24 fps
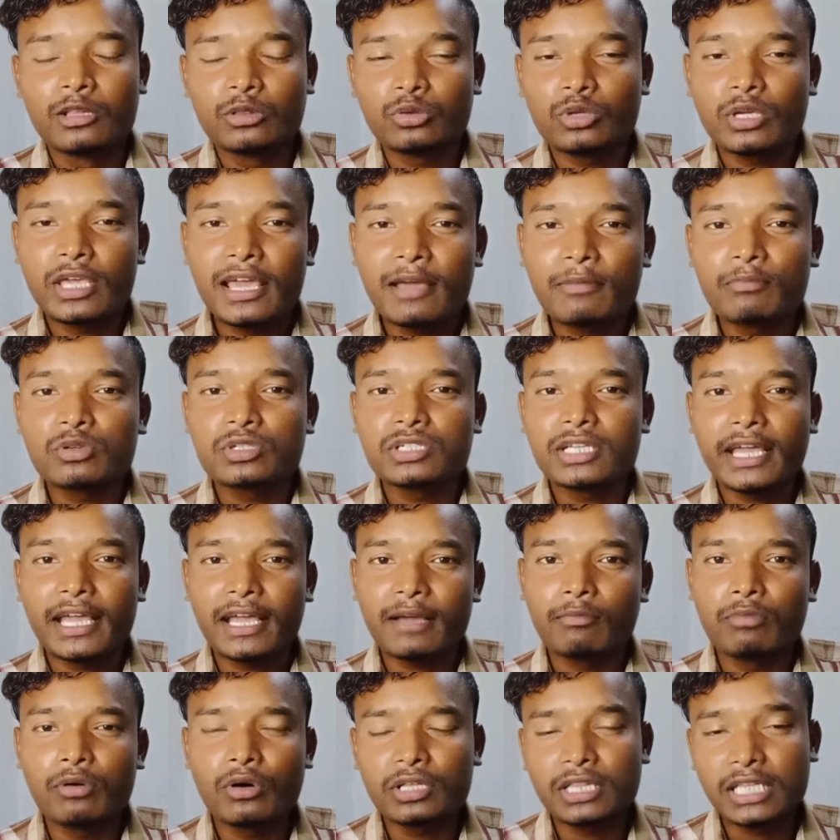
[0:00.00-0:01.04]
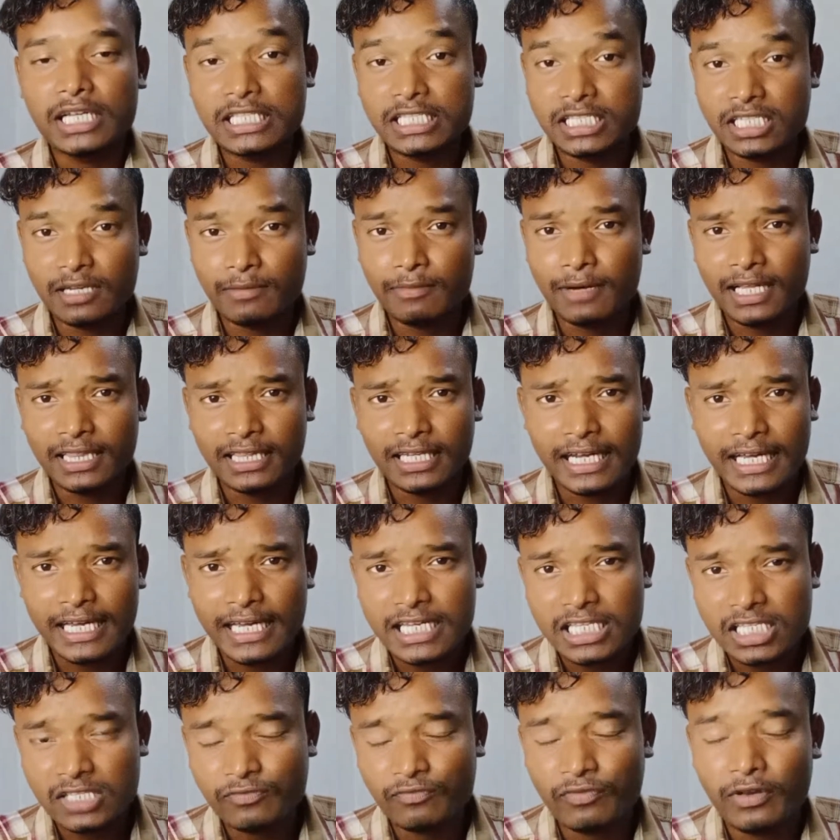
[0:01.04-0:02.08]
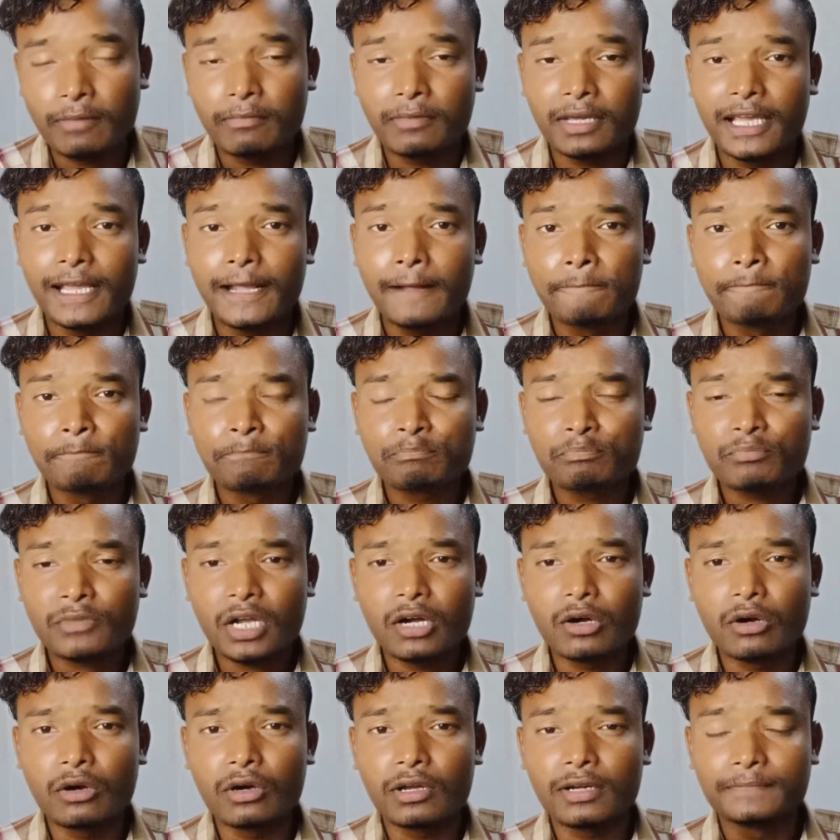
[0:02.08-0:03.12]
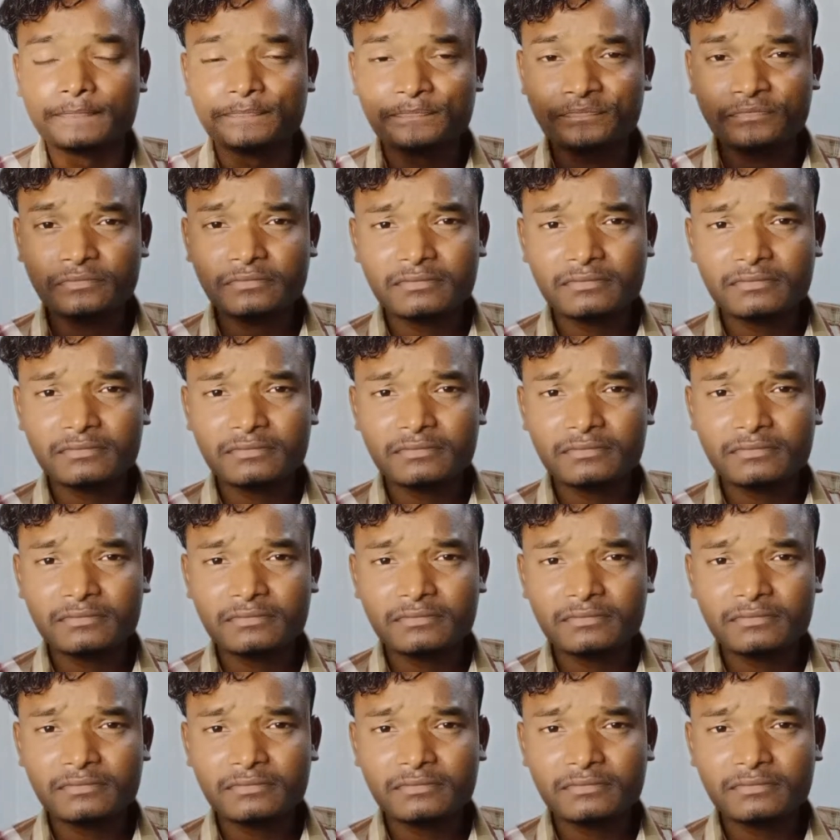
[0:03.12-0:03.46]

तो ये मुझे एक बहुत अच्छी बात लगी इस फिल्म की और